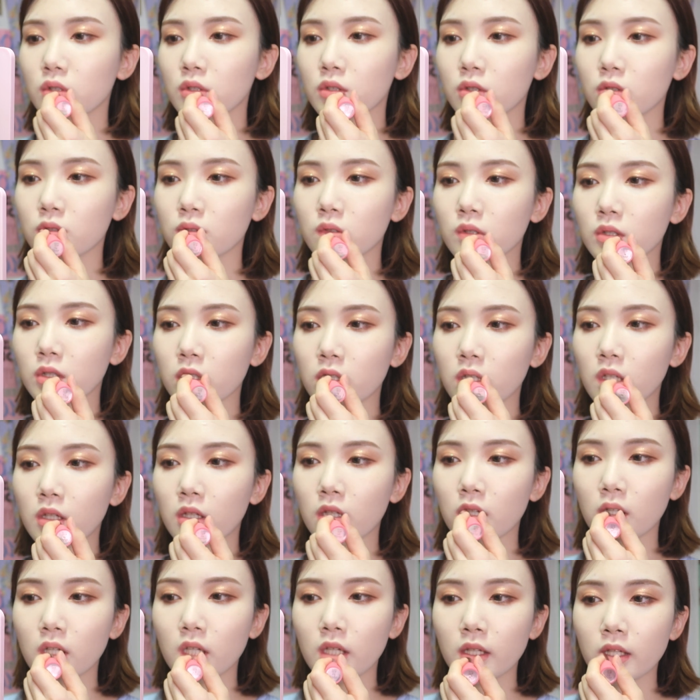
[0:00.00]
그리고
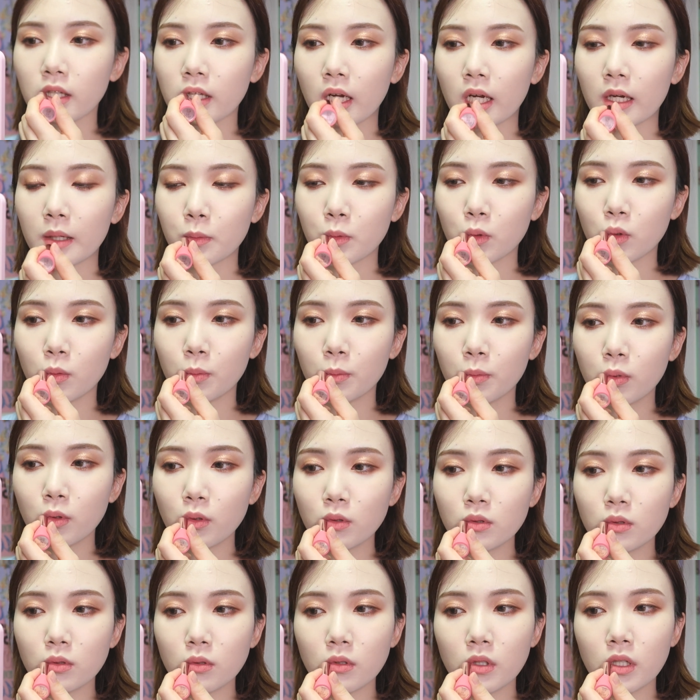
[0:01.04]
이게 얇고
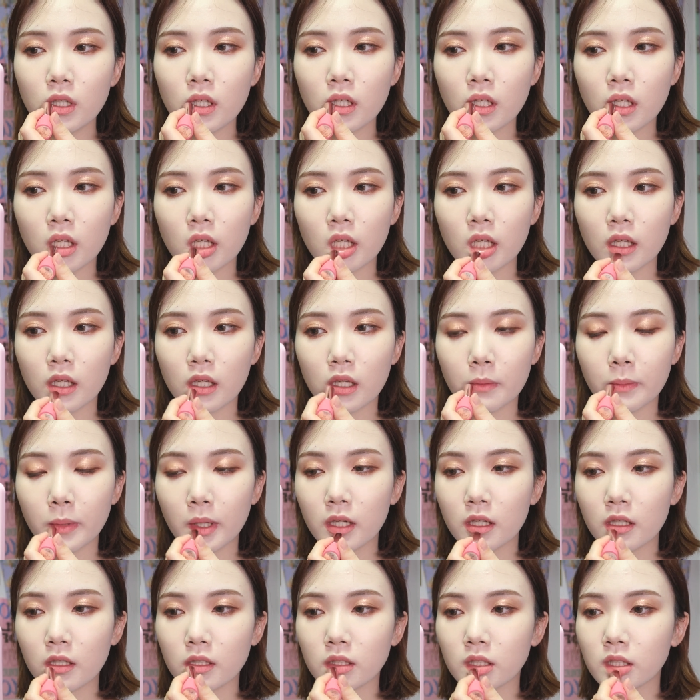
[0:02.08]
뽀송하게
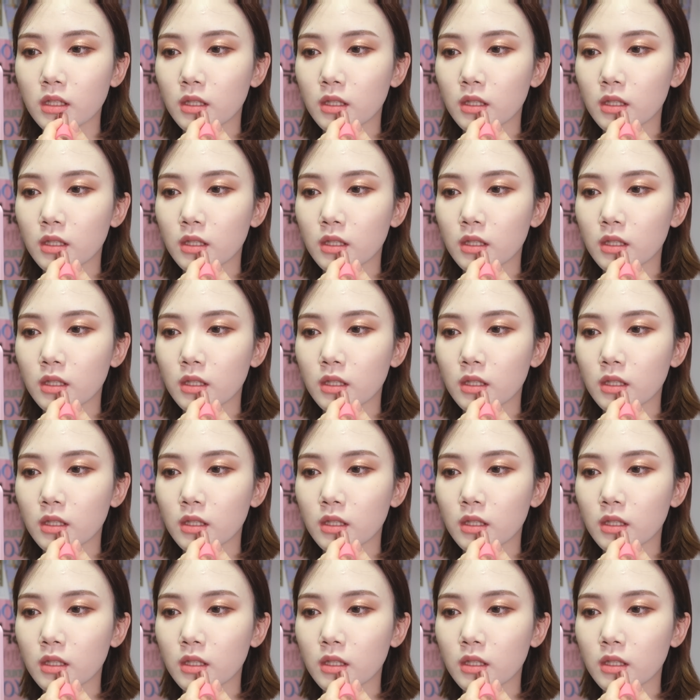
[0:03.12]
발리기